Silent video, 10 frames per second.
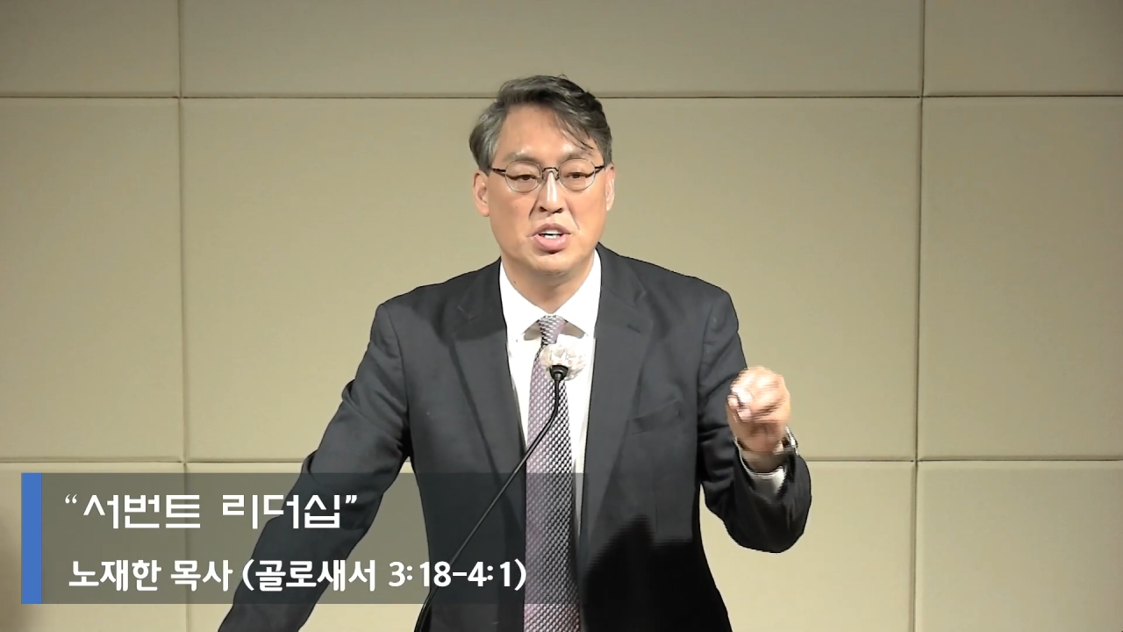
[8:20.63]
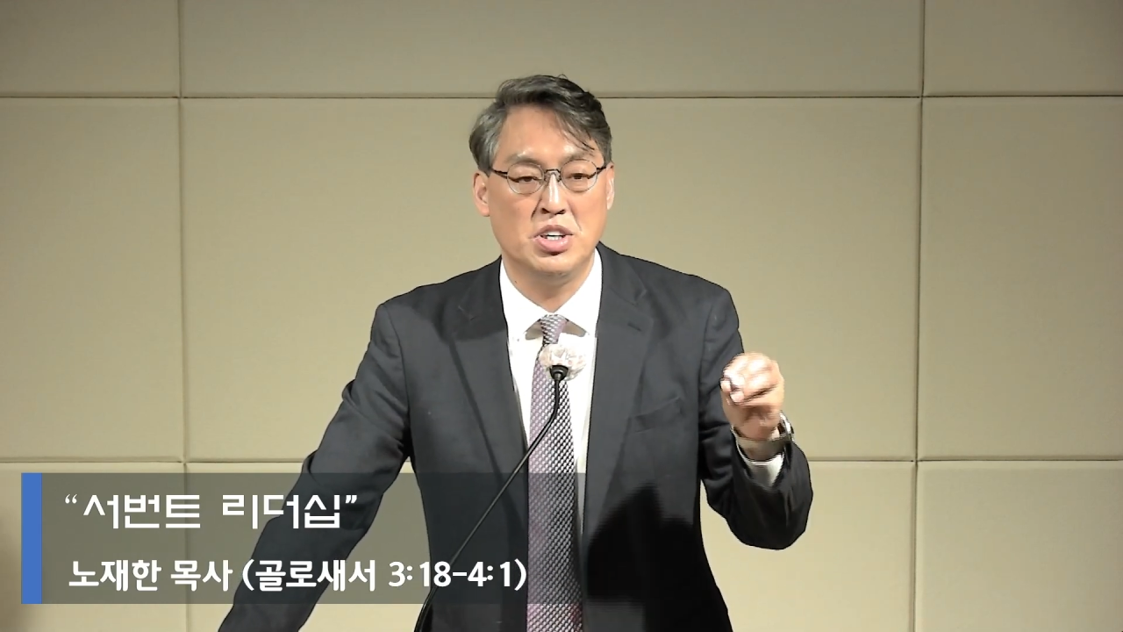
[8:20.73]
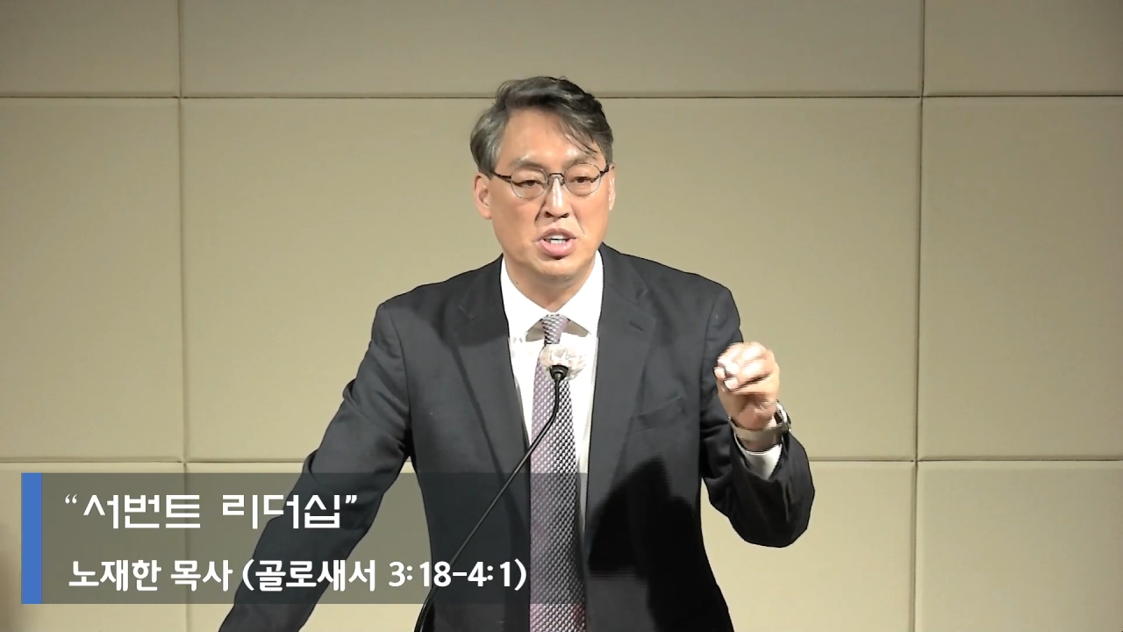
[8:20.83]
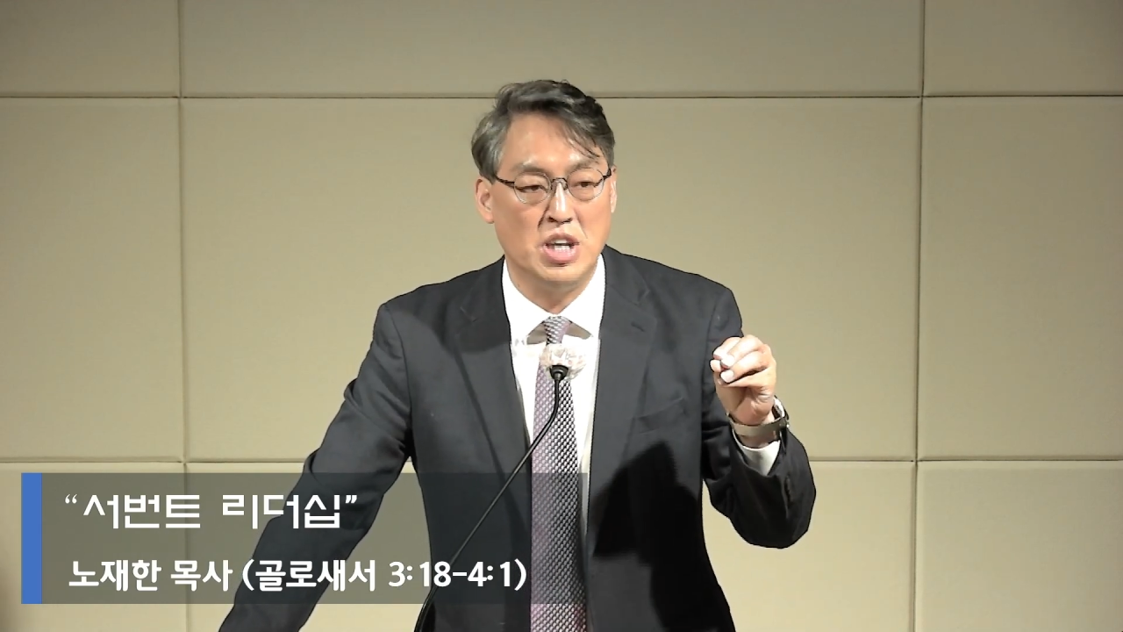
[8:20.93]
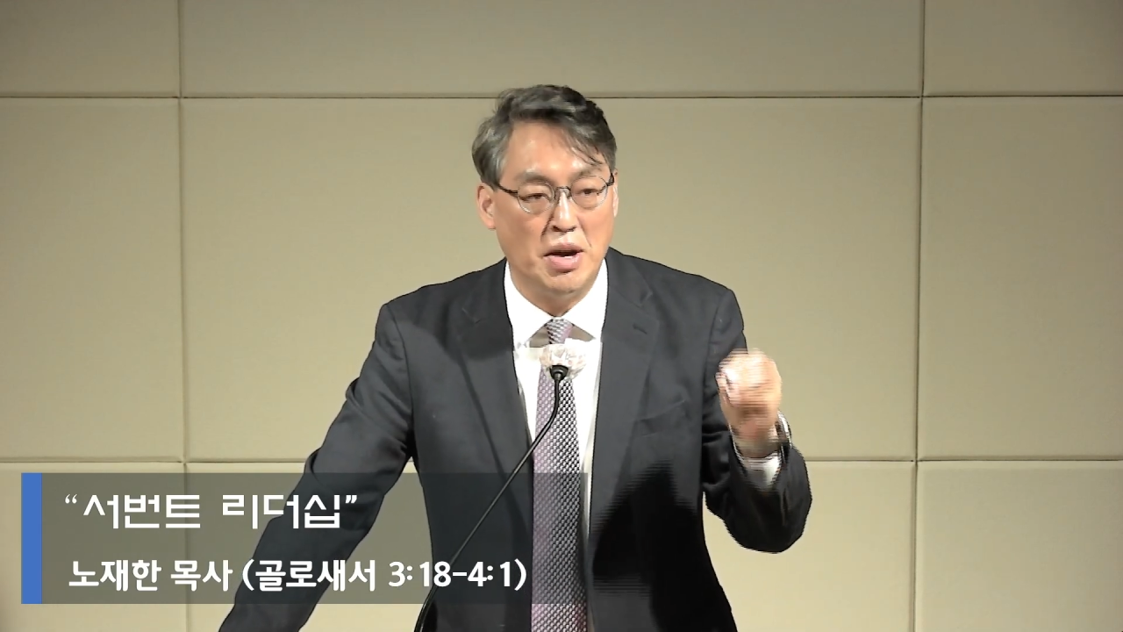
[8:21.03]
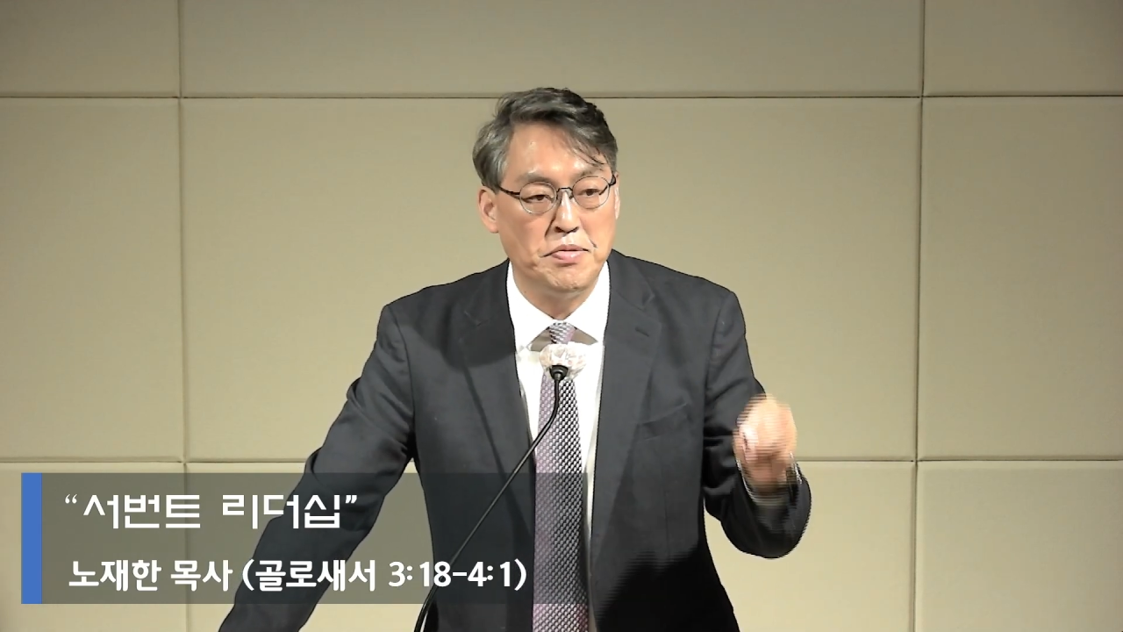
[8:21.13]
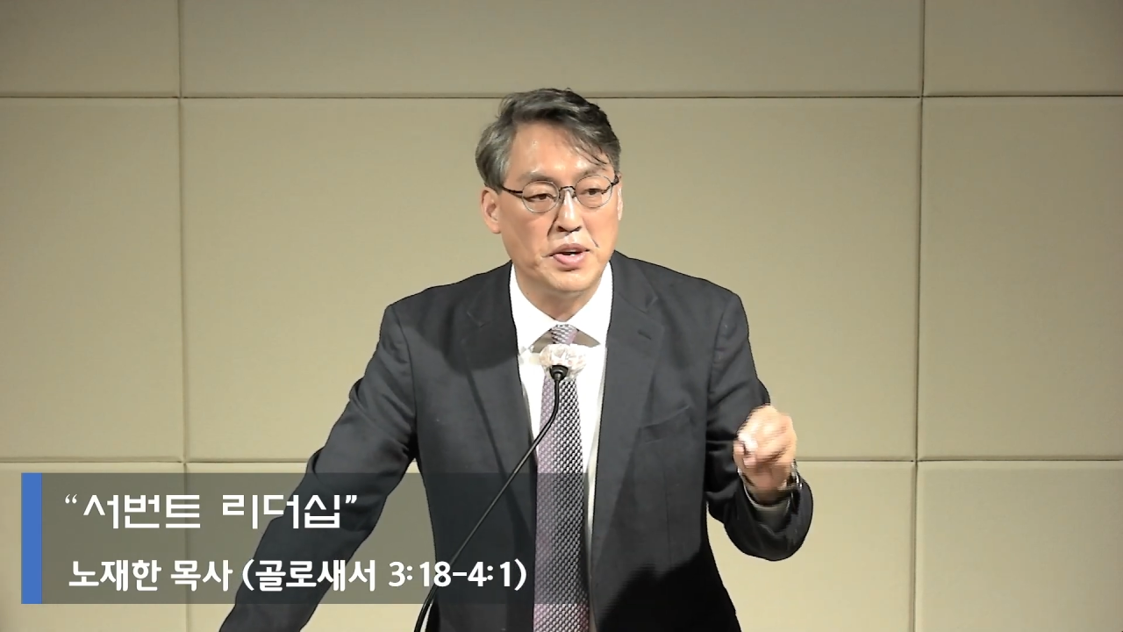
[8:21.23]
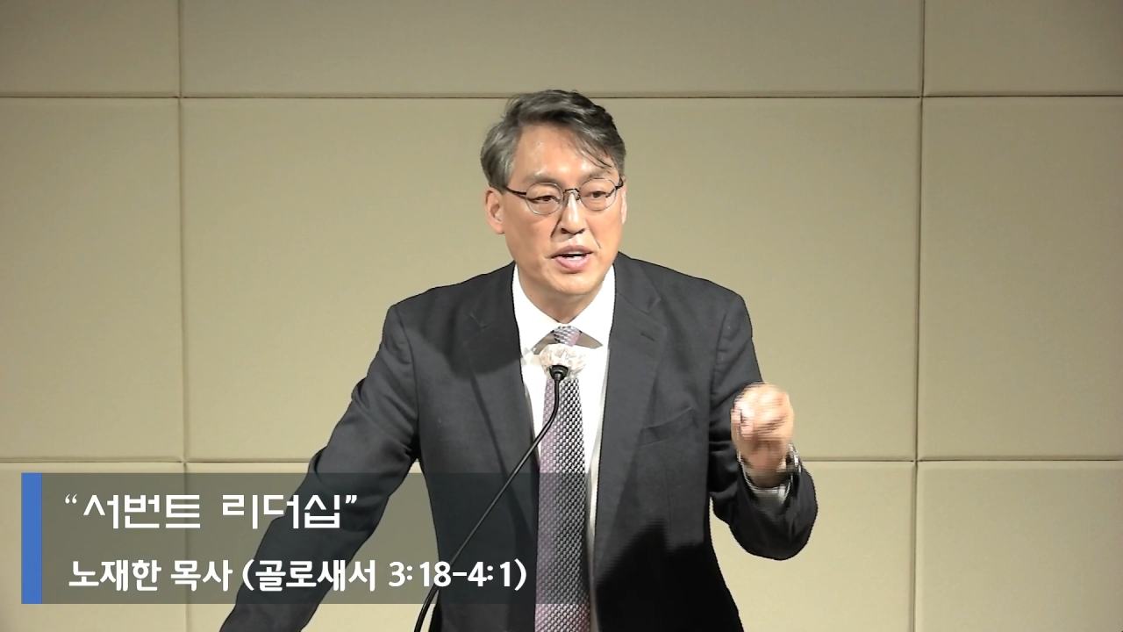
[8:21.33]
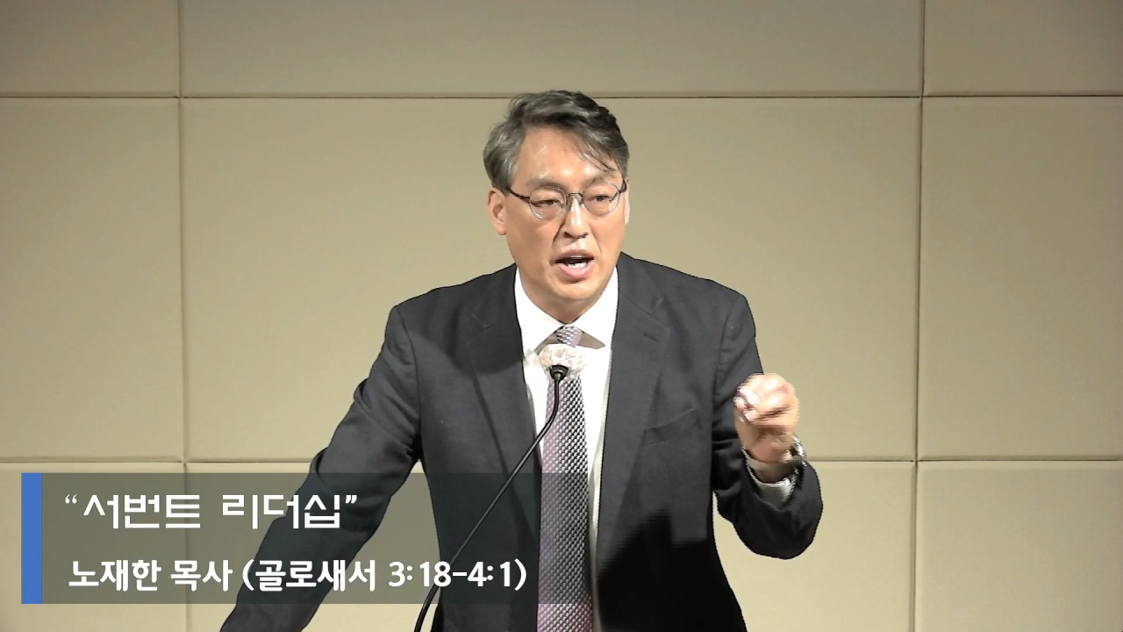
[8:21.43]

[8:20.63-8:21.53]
이 남편의